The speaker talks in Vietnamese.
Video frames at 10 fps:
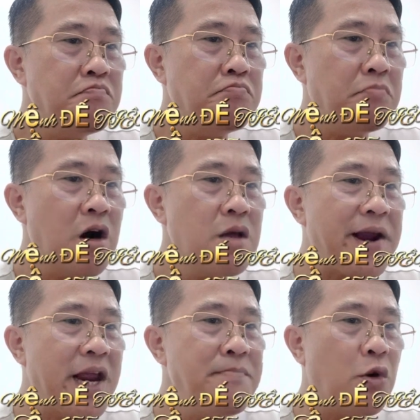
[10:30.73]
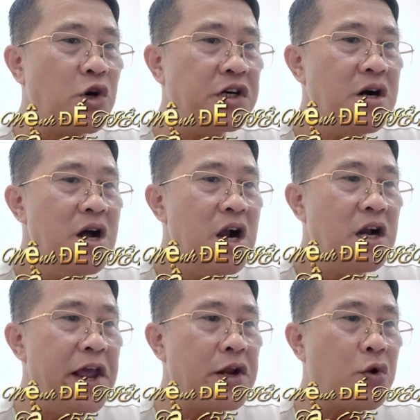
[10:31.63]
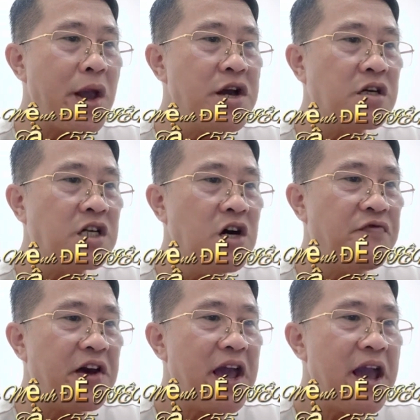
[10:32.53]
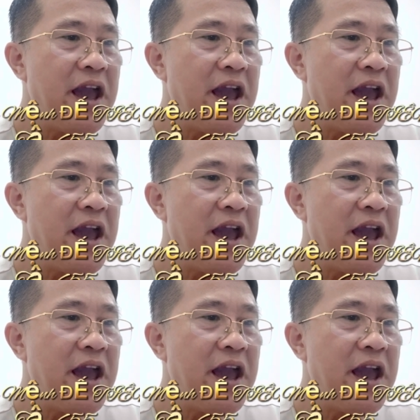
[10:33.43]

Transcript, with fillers: mới bay đến một nửa liền quay ngược trở về